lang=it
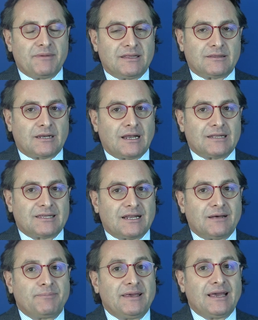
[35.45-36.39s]
mentre la
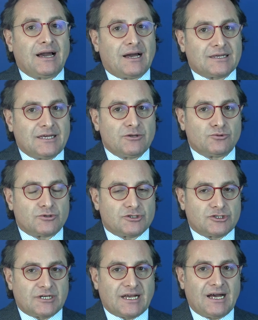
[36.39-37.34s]
terapia
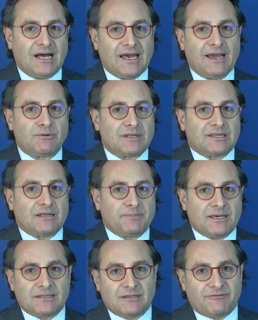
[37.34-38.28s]
chirurgica è una
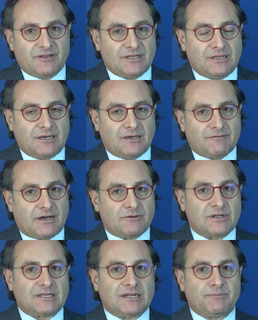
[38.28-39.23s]
terapia definitiva, è
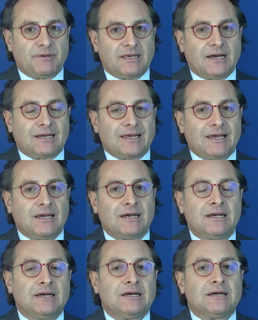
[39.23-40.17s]
una terapia che